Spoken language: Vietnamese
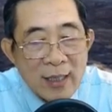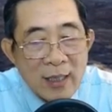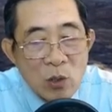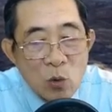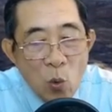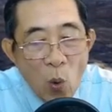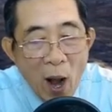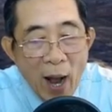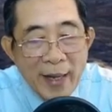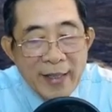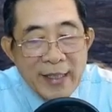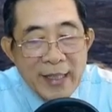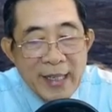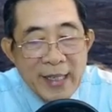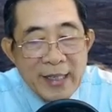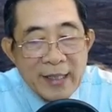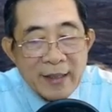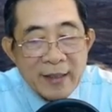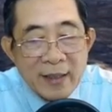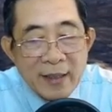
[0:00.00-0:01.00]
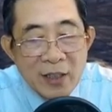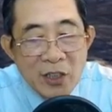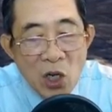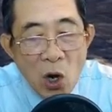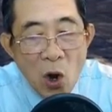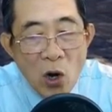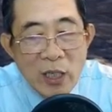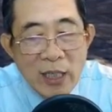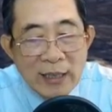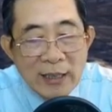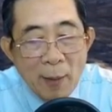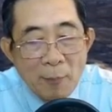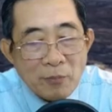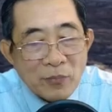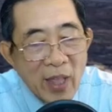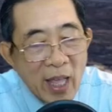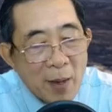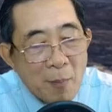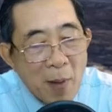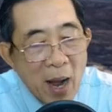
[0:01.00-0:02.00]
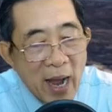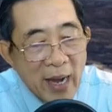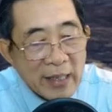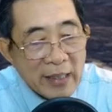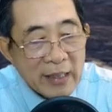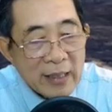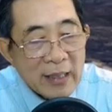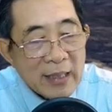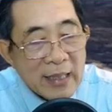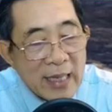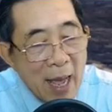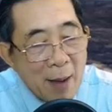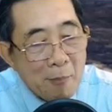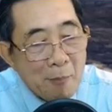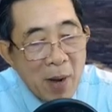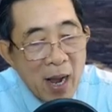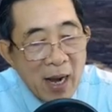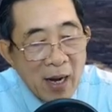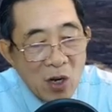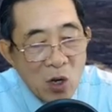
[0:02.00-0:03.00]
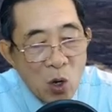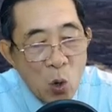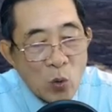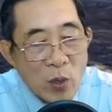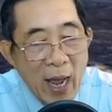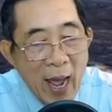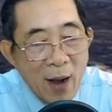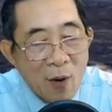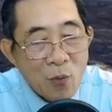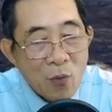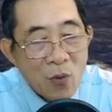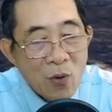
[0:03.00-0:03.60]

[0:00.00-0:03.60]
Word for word: Quả nhiên đó là tấm thẻ bài làm bằng gỗ đào.